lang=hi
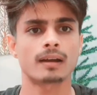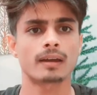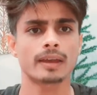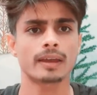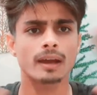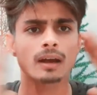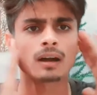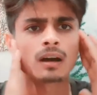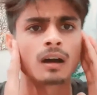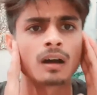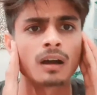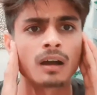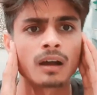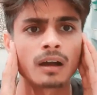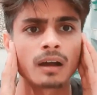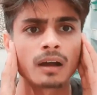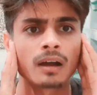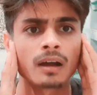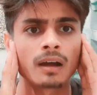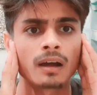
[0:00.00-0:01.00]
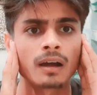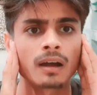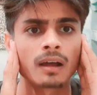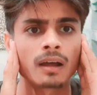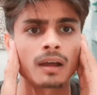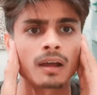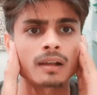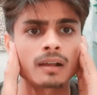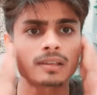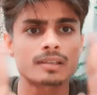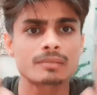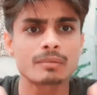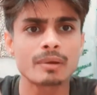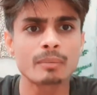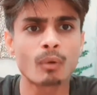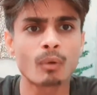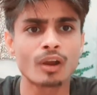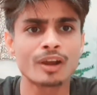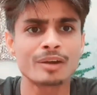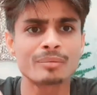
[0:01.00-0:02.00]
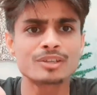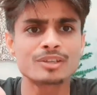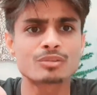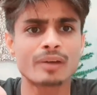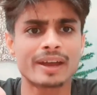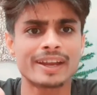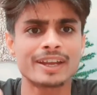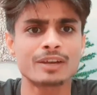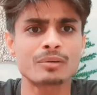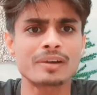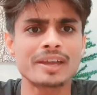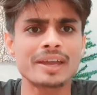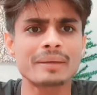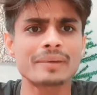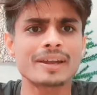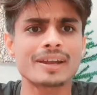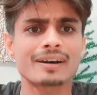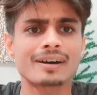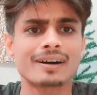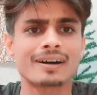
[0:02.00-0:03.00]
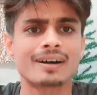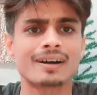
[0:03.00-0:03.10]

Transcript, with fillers: क्या कल सुबह बॉलीवुड में ज्वाइनिंग हो गया मेरा